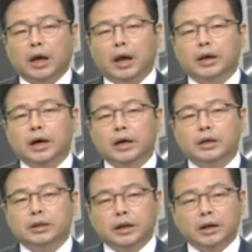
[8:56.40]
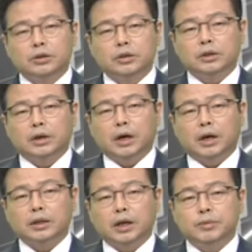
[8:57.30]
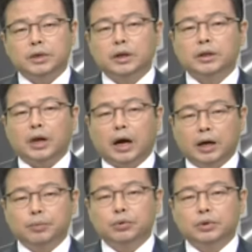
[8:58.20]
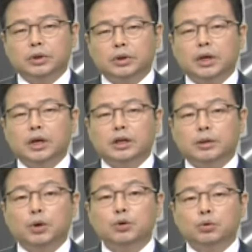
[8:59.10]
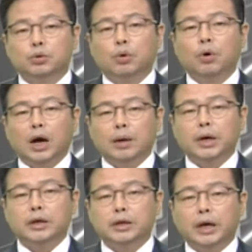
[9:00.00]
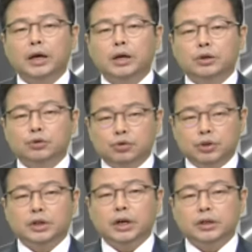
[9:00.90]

AI 인텔리전스가 탑재된 아이폰은 이번 연도 하반기에 출시